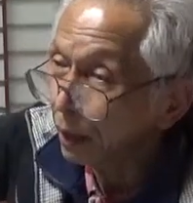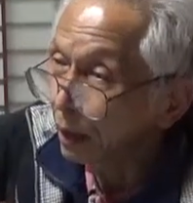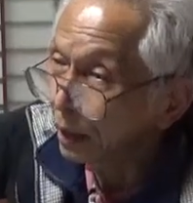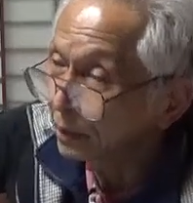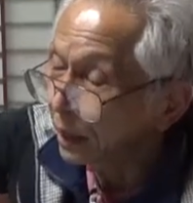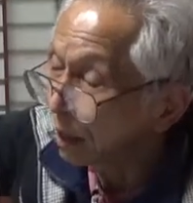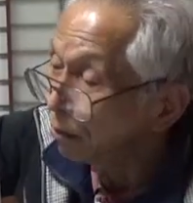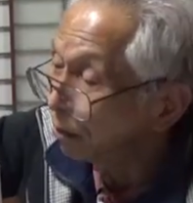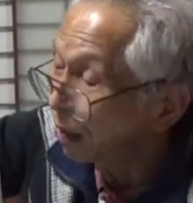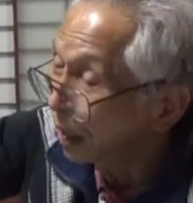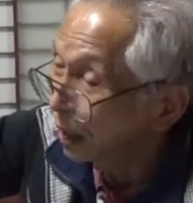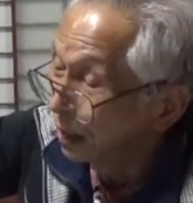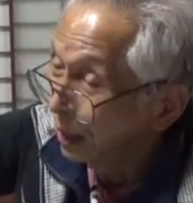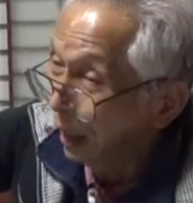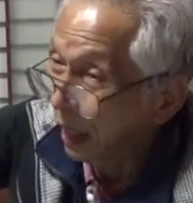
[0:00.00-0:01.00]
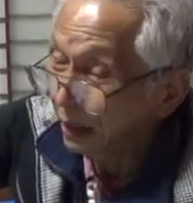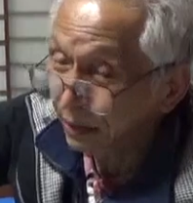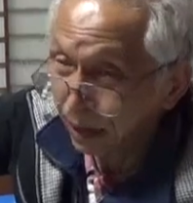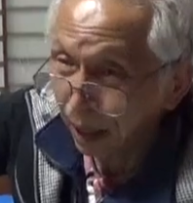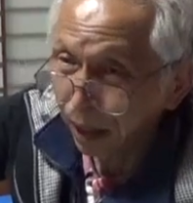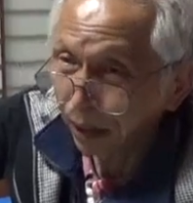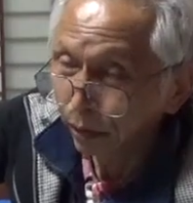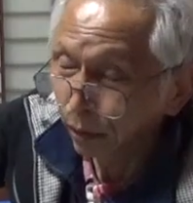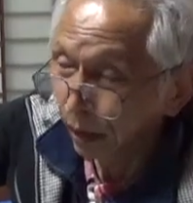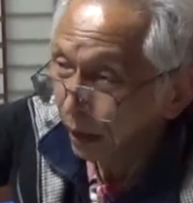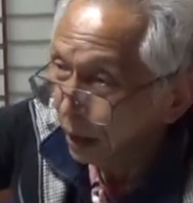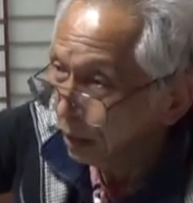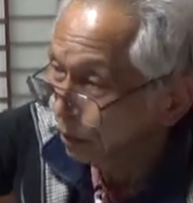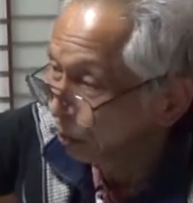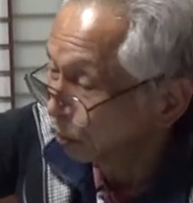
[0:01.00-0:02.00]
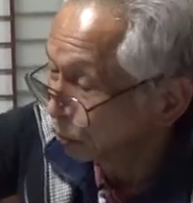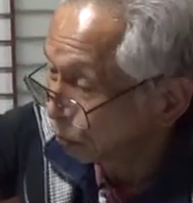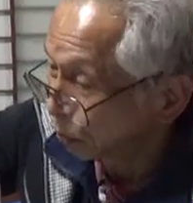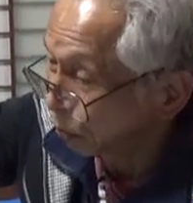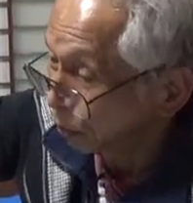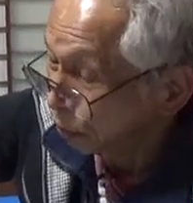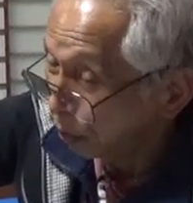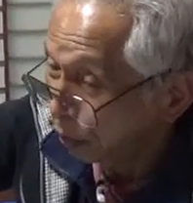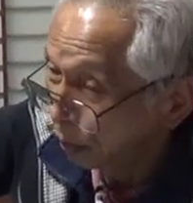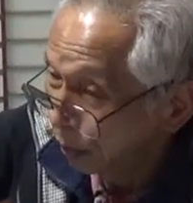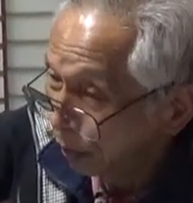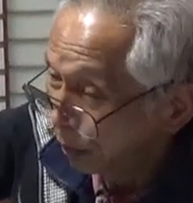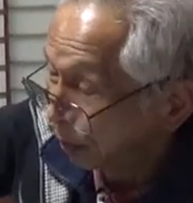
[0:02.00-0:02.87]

で3は飛鳥とかねそういうところの